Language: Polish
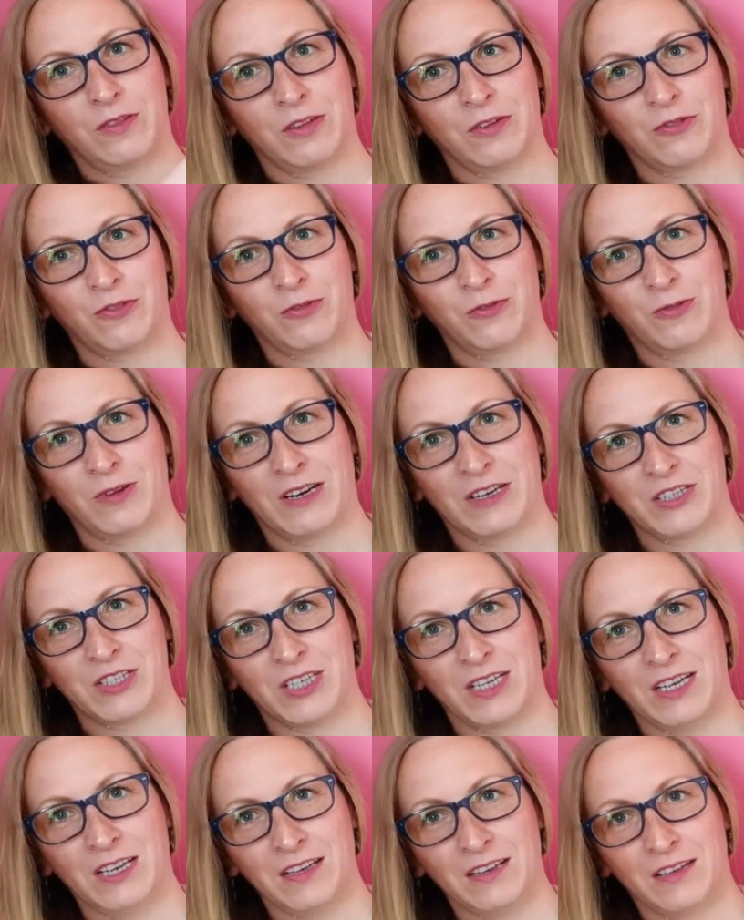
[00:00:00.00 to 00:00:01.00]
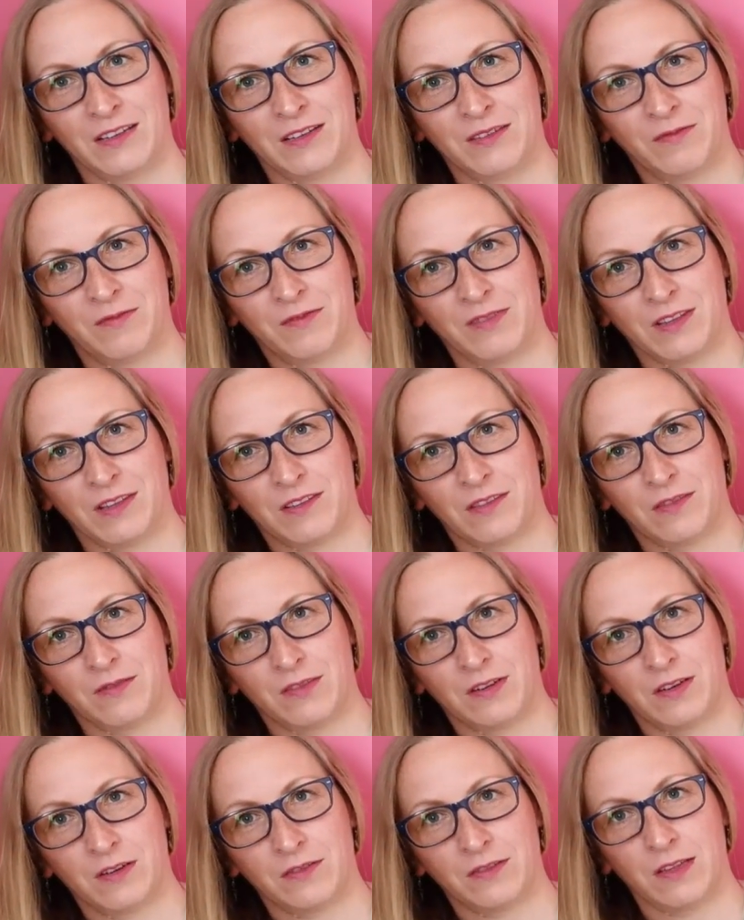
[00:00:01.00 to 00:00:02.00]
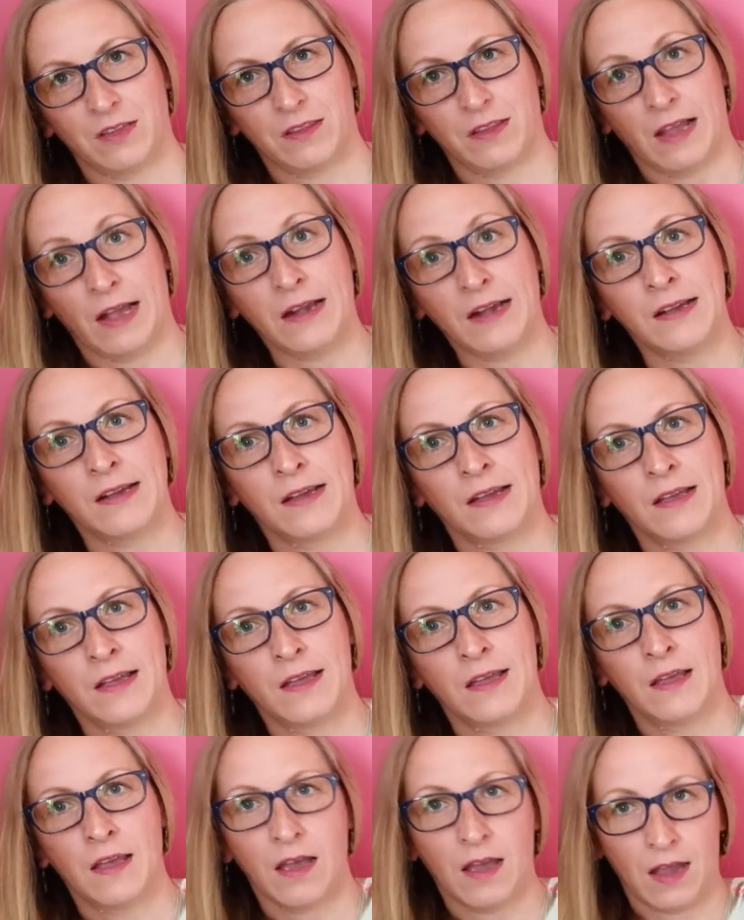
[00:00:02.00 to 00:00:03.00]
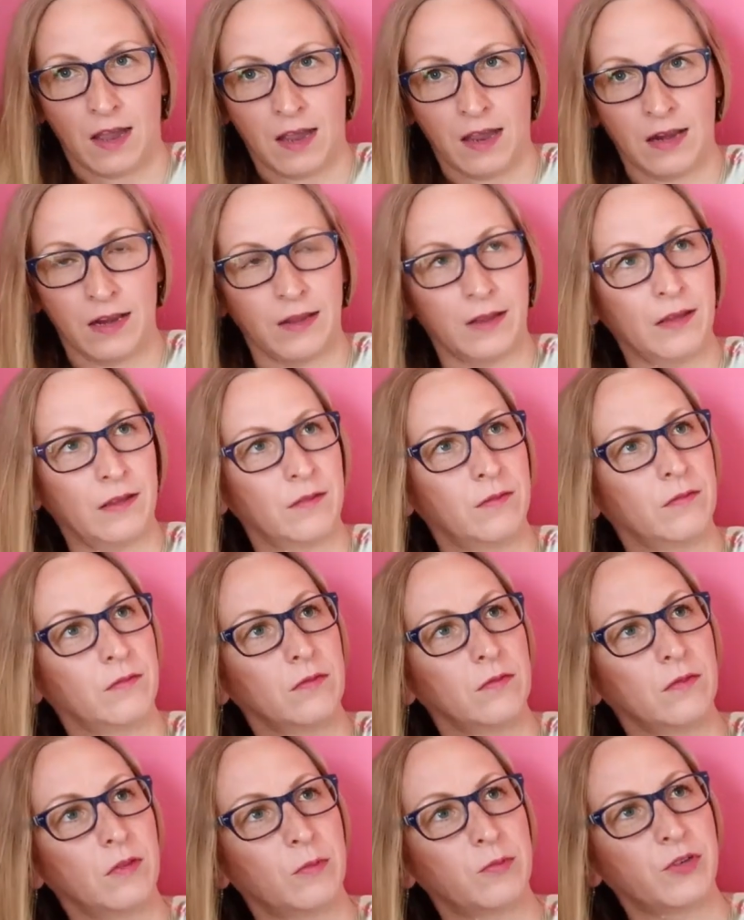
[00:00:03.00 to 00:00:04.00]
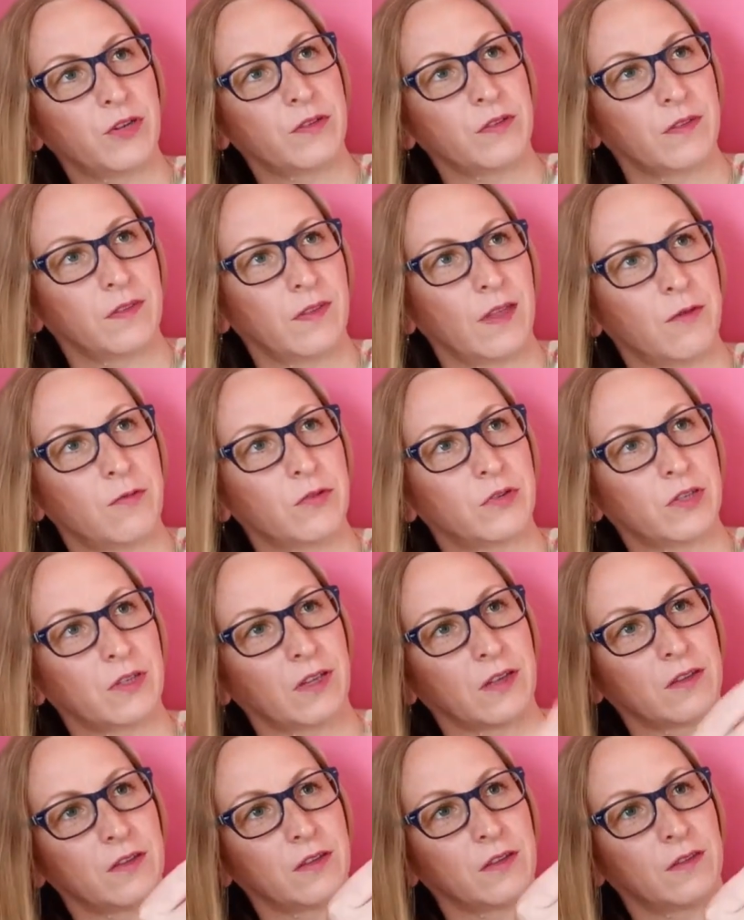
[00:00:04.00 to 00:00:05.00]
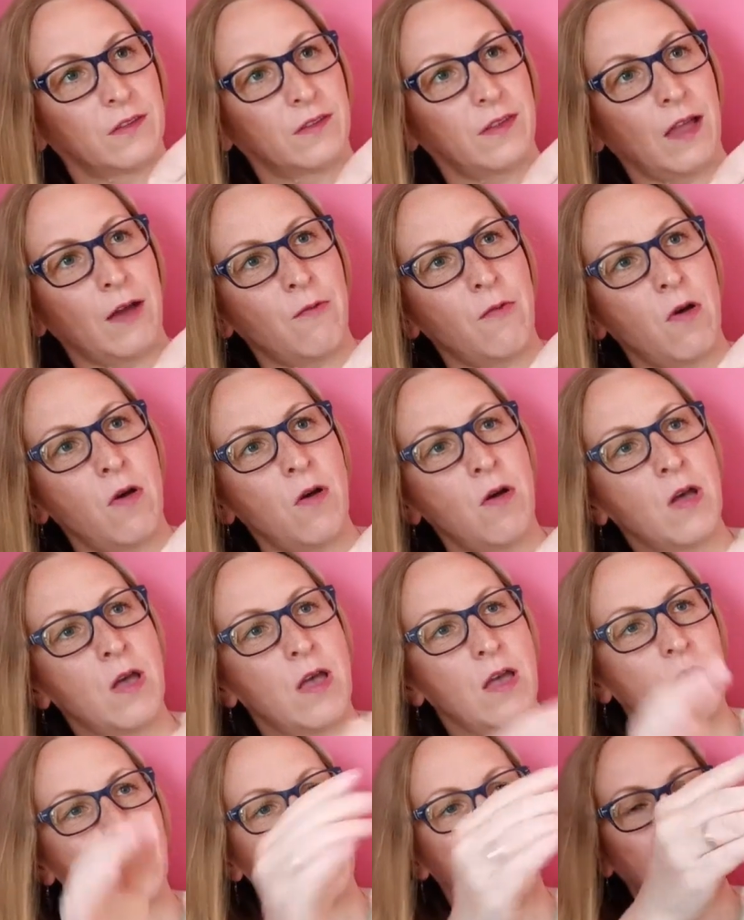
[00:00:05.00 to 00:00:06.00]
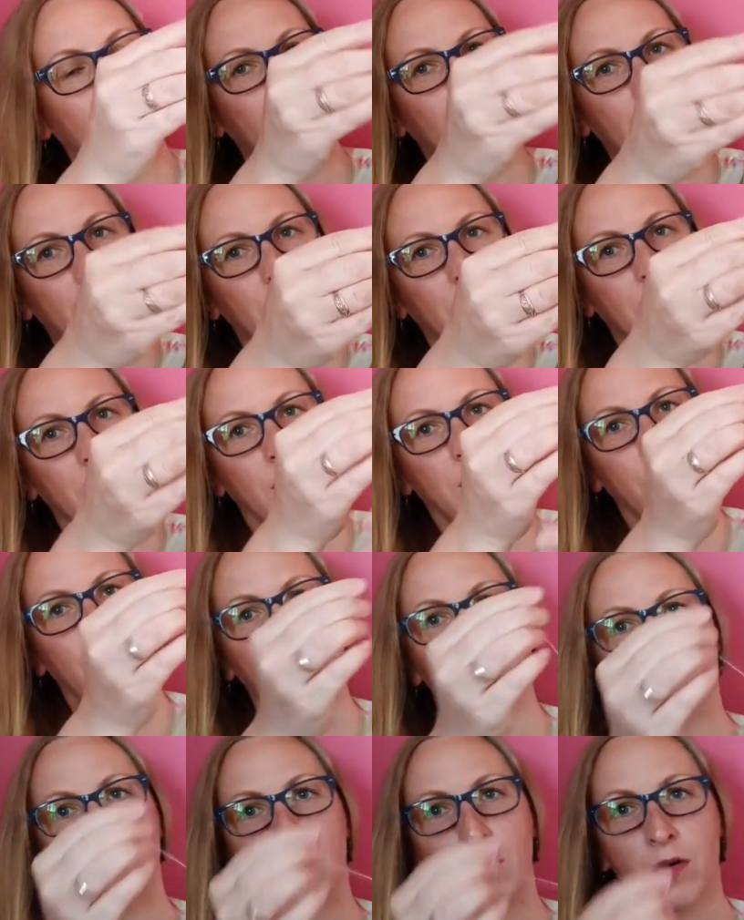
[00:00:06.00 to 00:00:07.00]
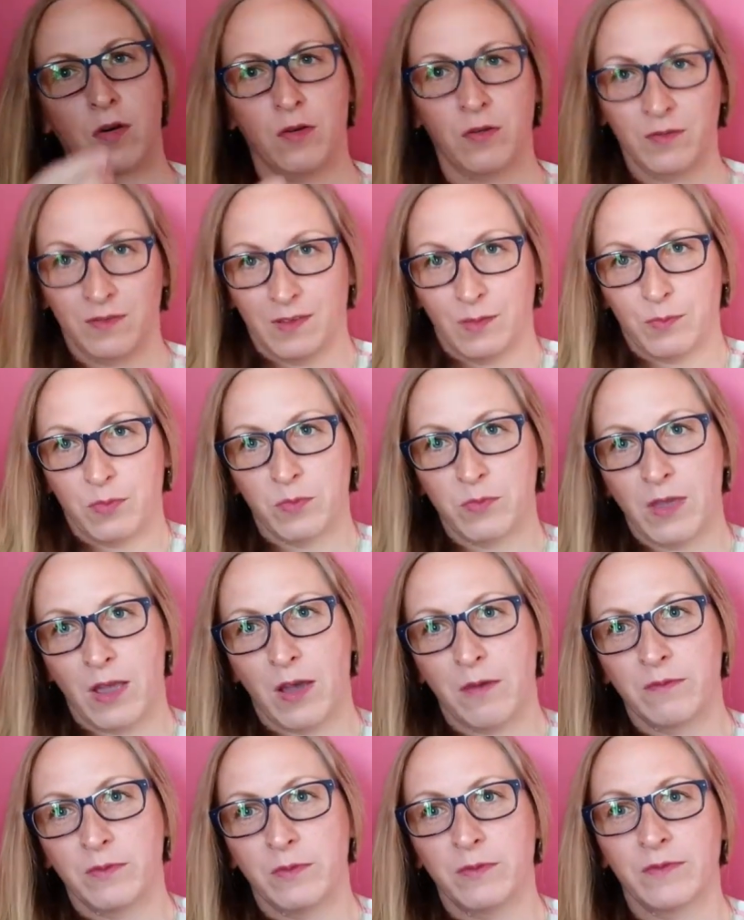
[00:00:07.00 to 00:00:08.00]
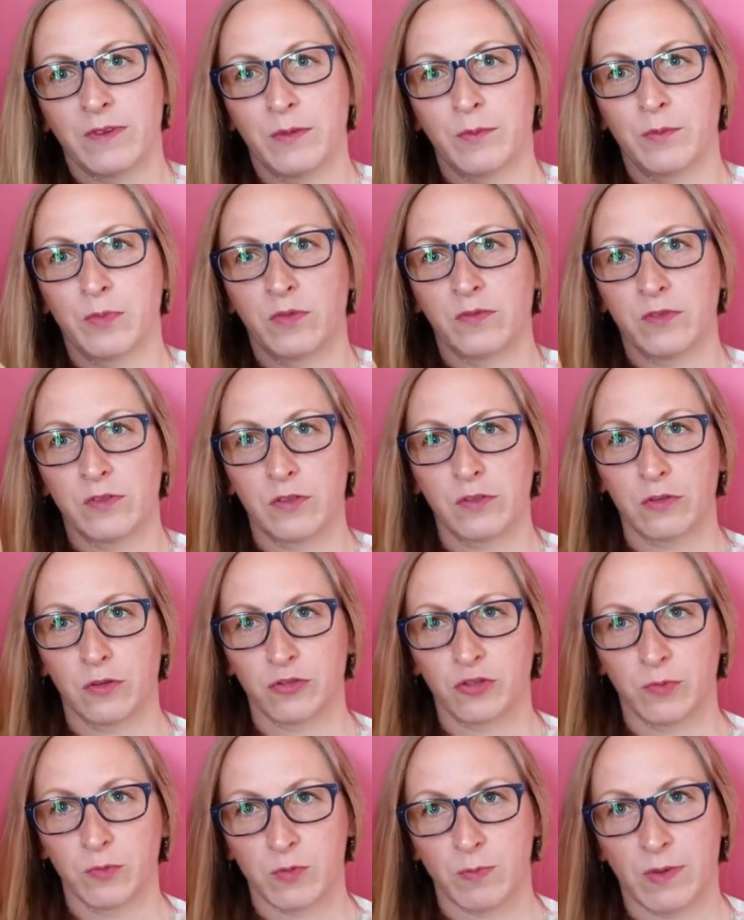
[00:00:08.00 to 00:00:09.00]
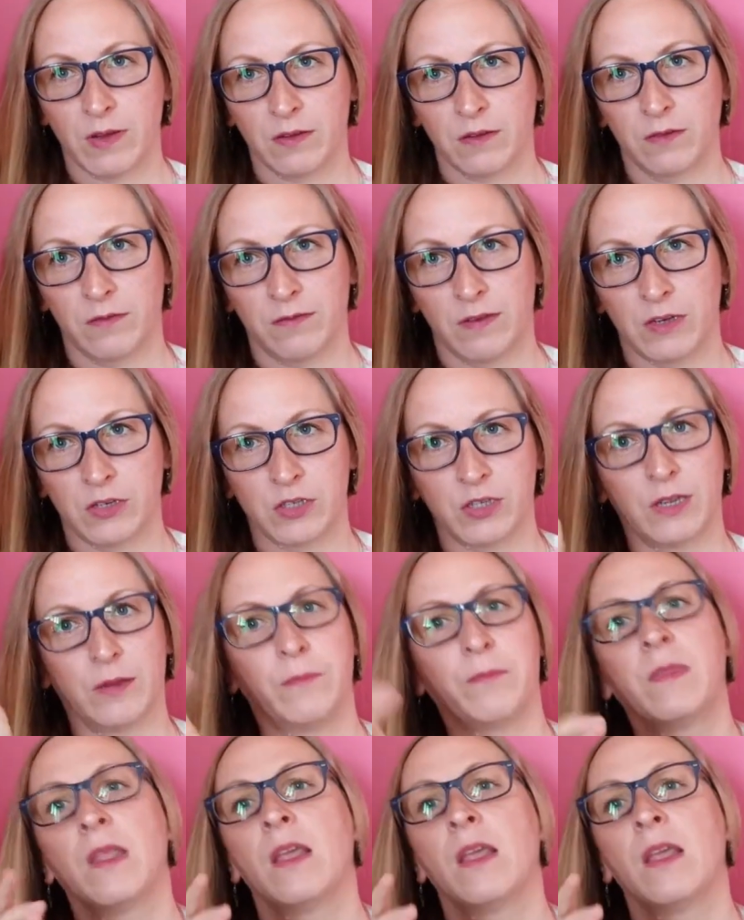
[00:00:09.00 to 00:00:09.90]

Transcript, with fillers: ten sznureczek, więc to wygląda tak, ale dobrze się stało, że tak się stało, e, bo zapomniałabym Wam powiedzieć o czymś bardzo ważnym.